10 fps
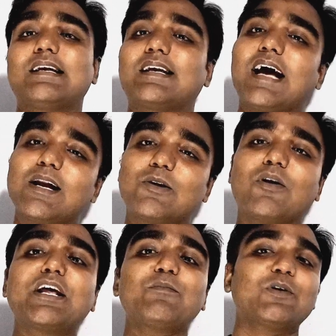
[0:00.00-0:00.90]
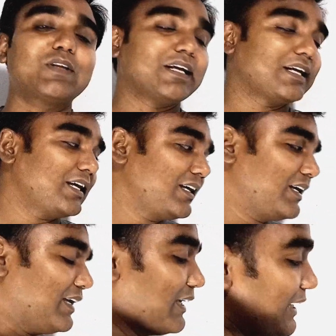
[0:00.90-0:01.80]
ডালটনের মতে
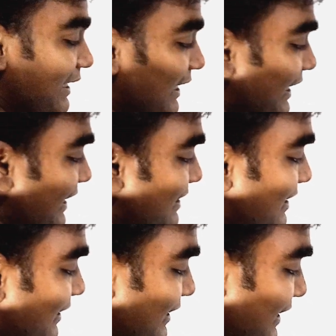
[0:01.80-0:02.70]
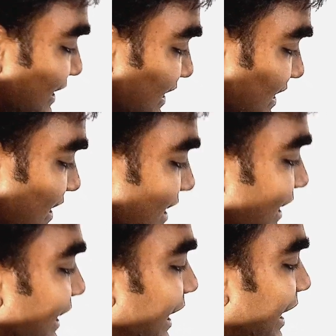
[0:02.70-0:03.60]
এই যে তিনটি
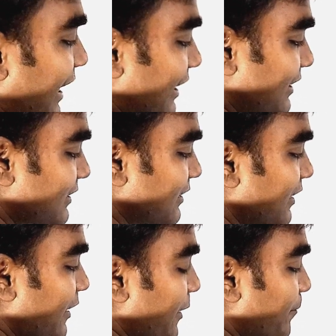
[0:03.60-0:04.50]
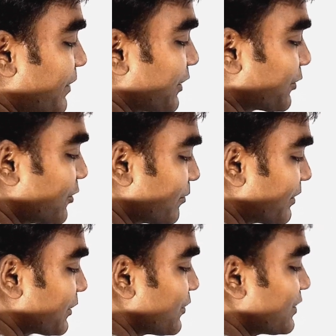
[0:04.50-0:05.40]
গ্যাস পৃথক
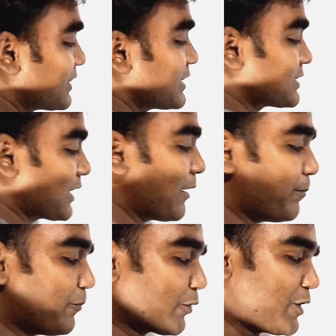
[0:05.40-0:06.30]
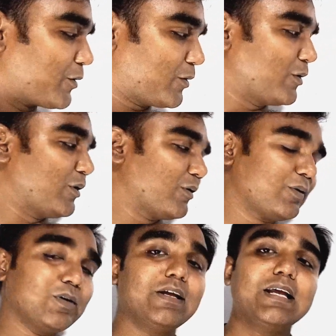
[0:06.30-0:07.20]
পৃথক যে চাপ প্রয়োগ করলো
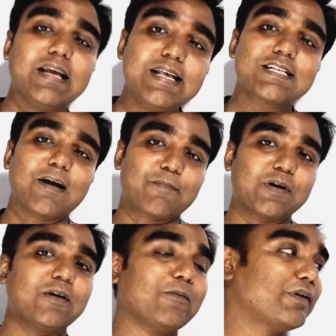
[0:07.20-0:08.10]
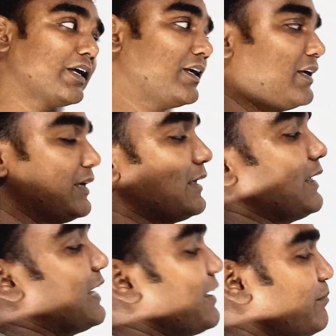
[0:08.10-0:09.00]
এই চাপটা হবে
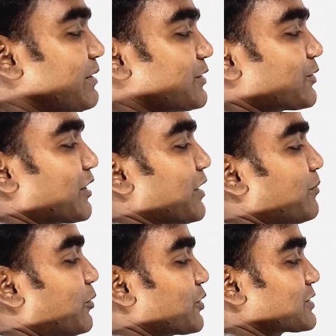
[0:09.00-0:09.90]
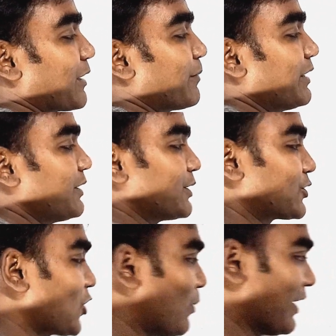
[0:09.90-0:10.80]
এই মিশ্রণের মোট চাপের
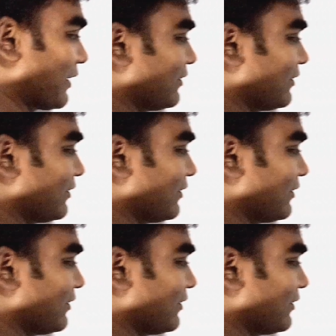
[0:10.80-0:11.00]
সমান